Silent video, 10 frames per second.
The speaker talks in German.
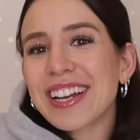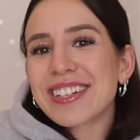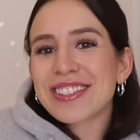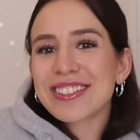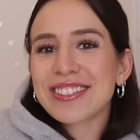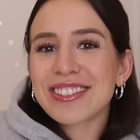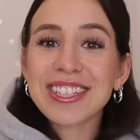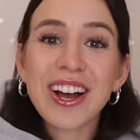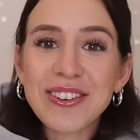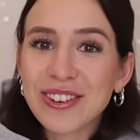Kalikshu,
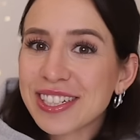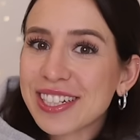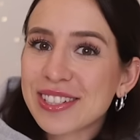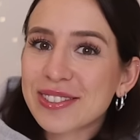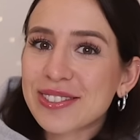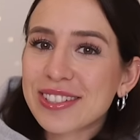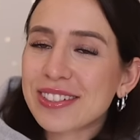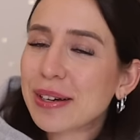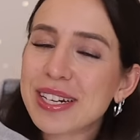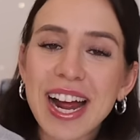ich hoffe euch geht's gut
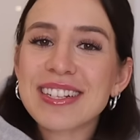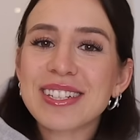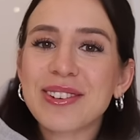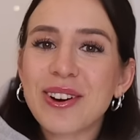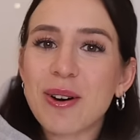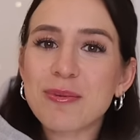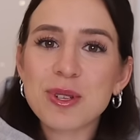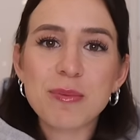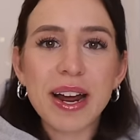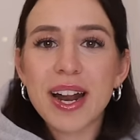und damit herzlich willkommen
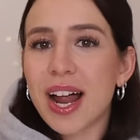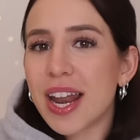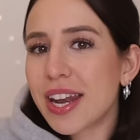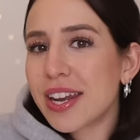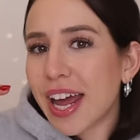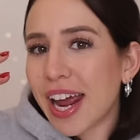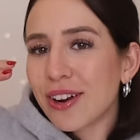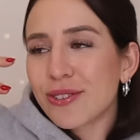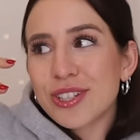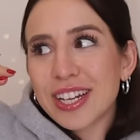zu meiner
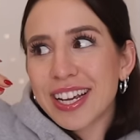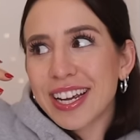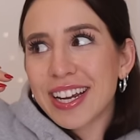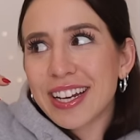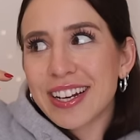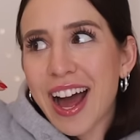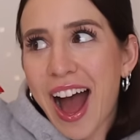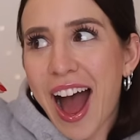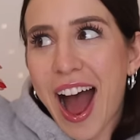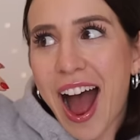Nail Routine.
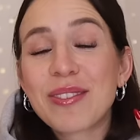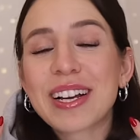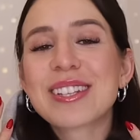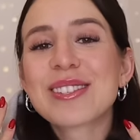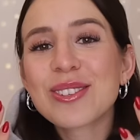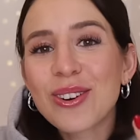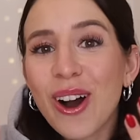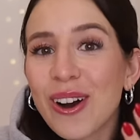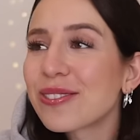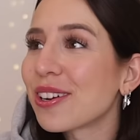Ich bekomme wirklich
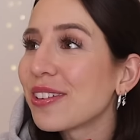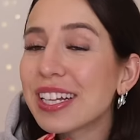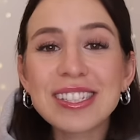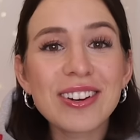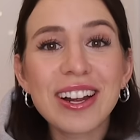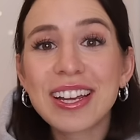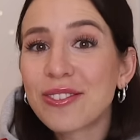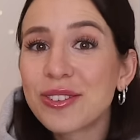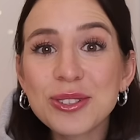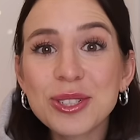so oft auf Insta oder hier
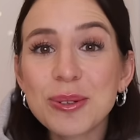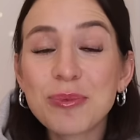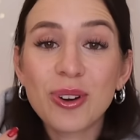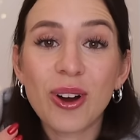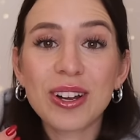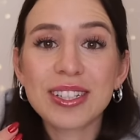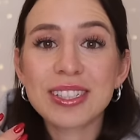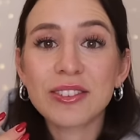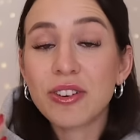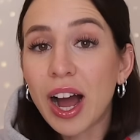auf YouTube von
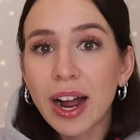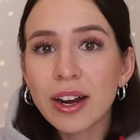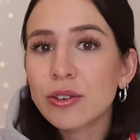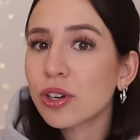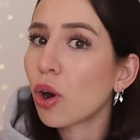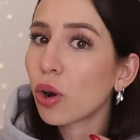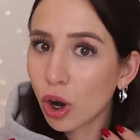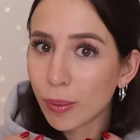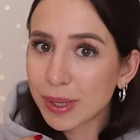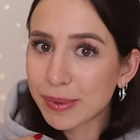euch Fragen und auch
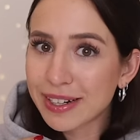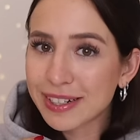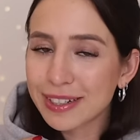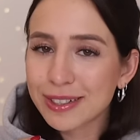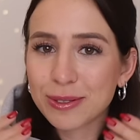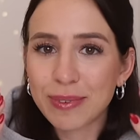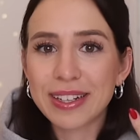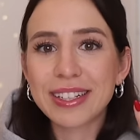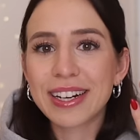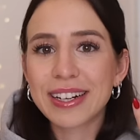Komplimente zu
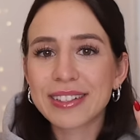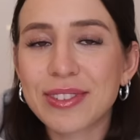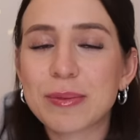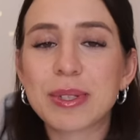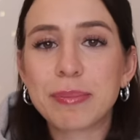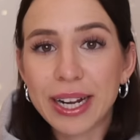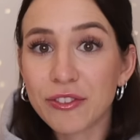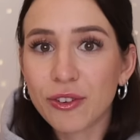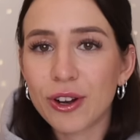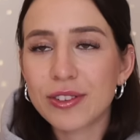meinen Nägeln, was mich mega
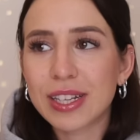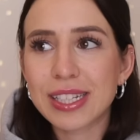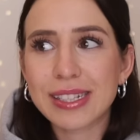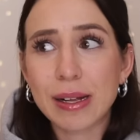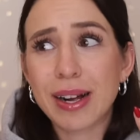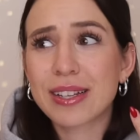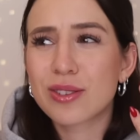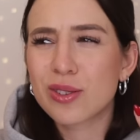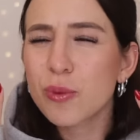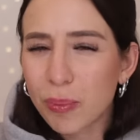freut, weil ich selber
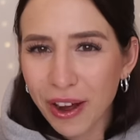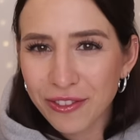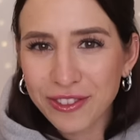halt super